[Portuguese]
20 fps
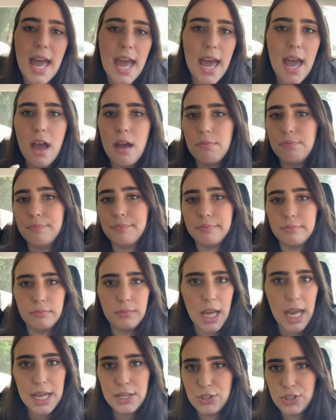é
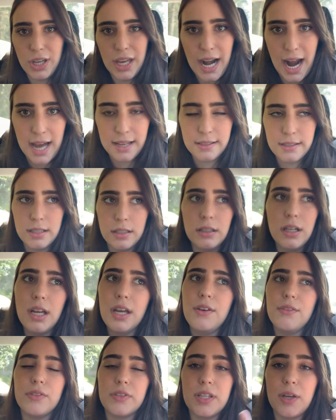né, de graça,
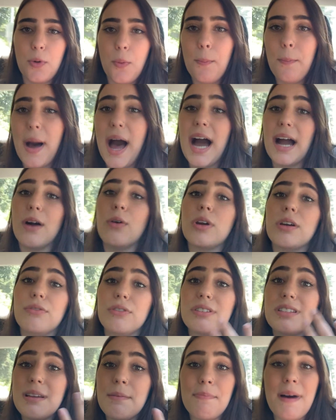você não paga, o que
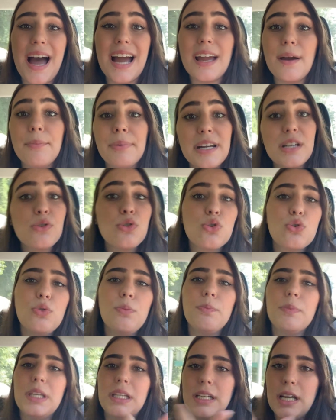você paga é pra
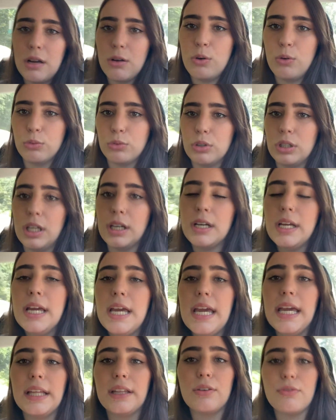subir na gôndola.
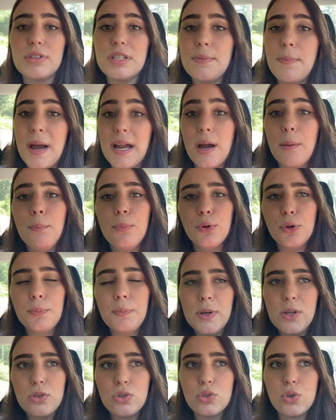Então, você paga por
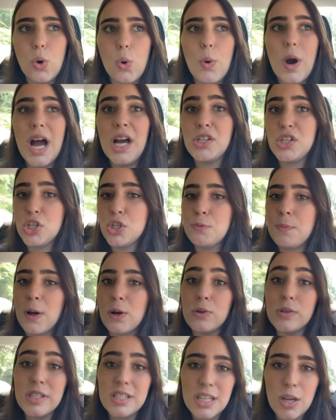pessoa. A gente
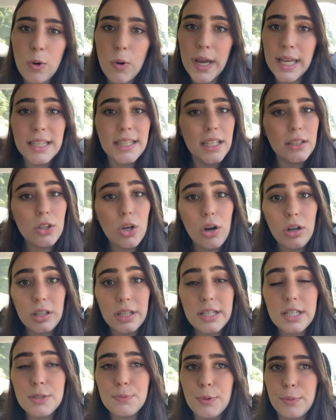pagou 50
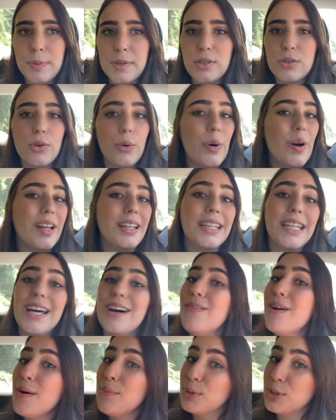dólares por pessoa,
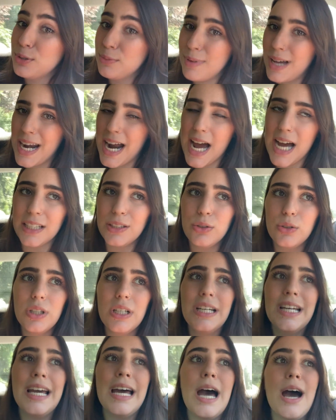não é muito barato,
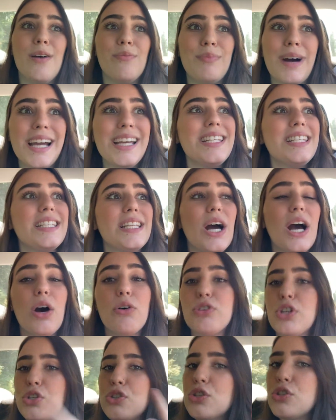mas
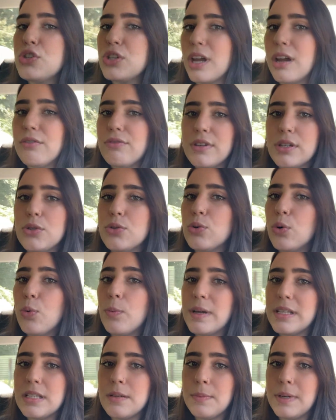a gente tinha visto
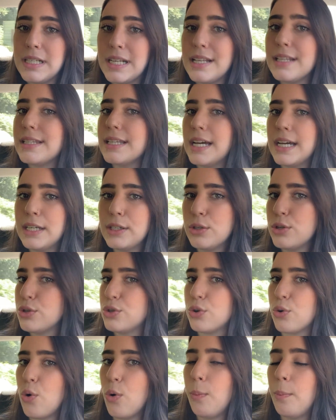umas semanas antes
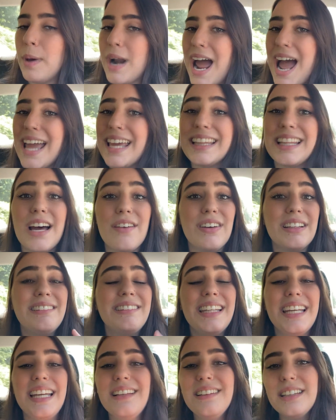de comprar e tava
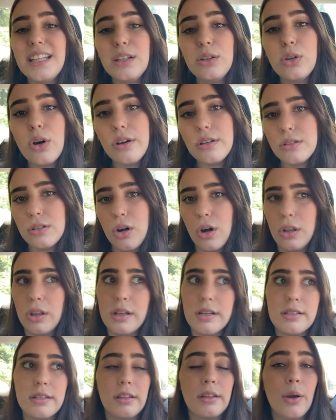32
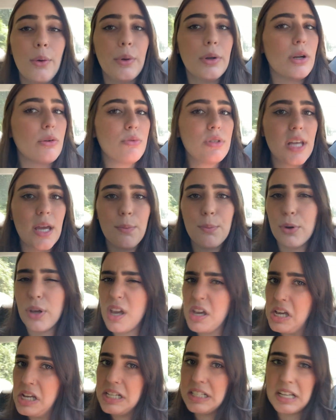dólares. Então eu não sei por
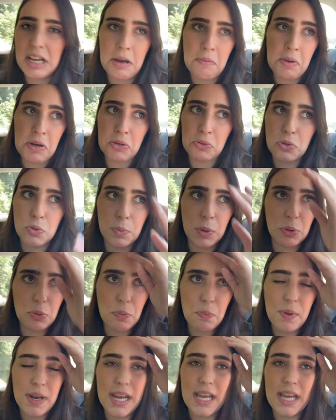que, que eles acabaram subindo o